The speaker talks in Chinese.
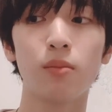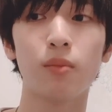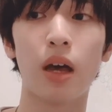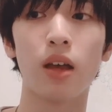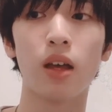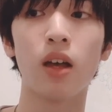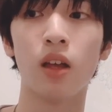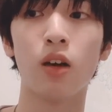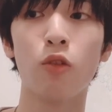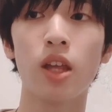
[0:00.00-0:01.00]
蛮
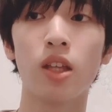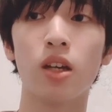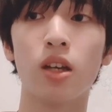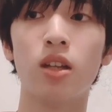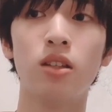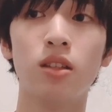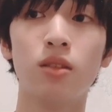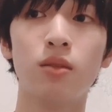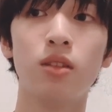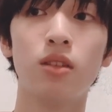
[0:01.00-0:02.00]
很快的
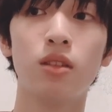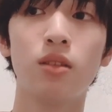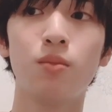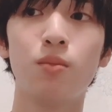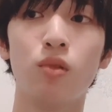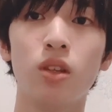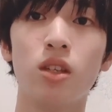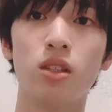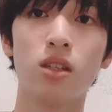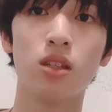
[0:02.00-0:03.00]
跟不
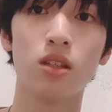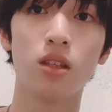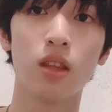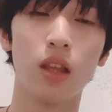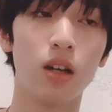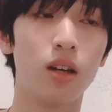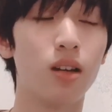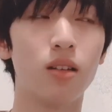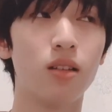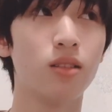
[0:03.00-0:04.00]
定期那
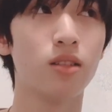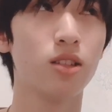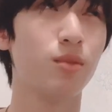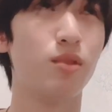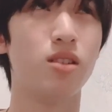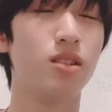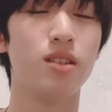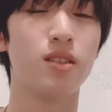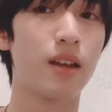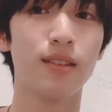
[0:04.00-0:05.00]
个视频日
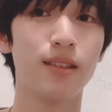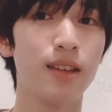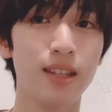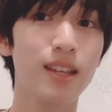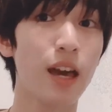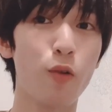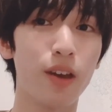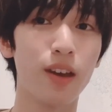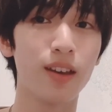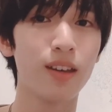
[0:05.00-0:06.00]
记三应该
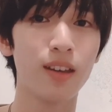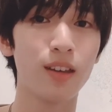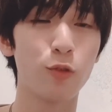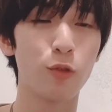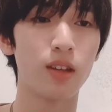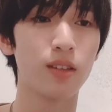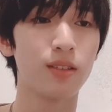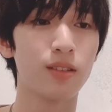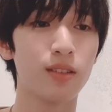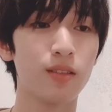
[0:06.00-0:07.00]
会。
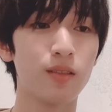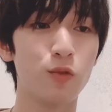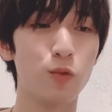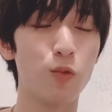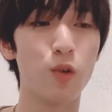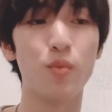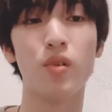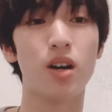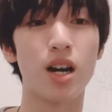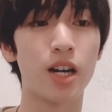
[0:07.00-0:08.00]
如果有
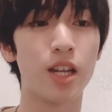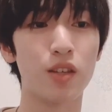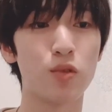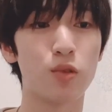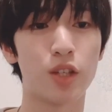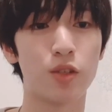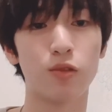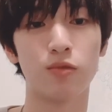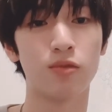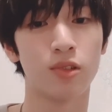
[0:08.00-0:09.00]
不可抗力因素，那
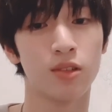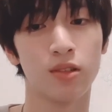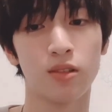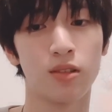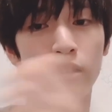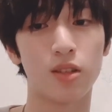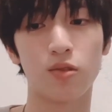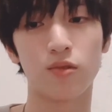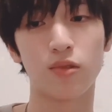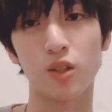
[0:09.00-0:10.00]
就，那
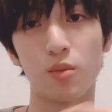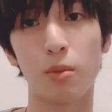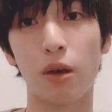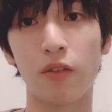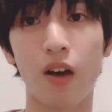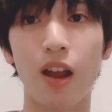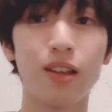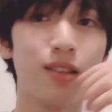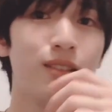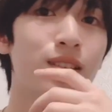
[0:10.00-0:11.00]
就那就没办法了。
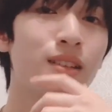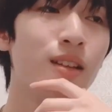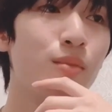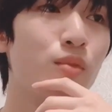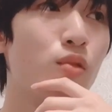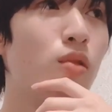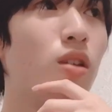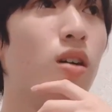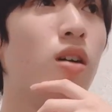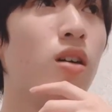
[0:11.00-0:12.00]
不
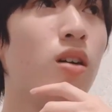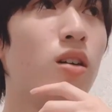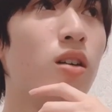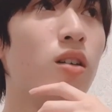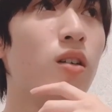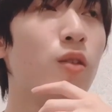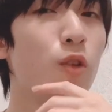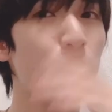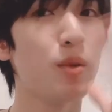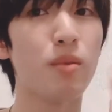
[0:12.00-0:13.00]
过，
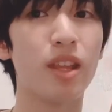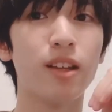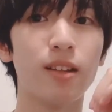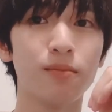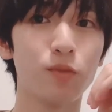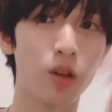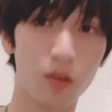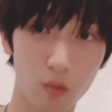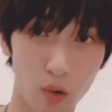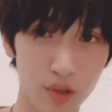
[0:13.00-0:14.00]
会避免的，对
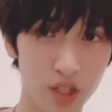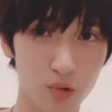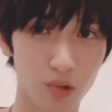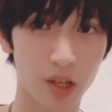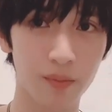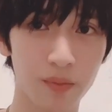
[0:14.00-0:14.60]
我会记住的。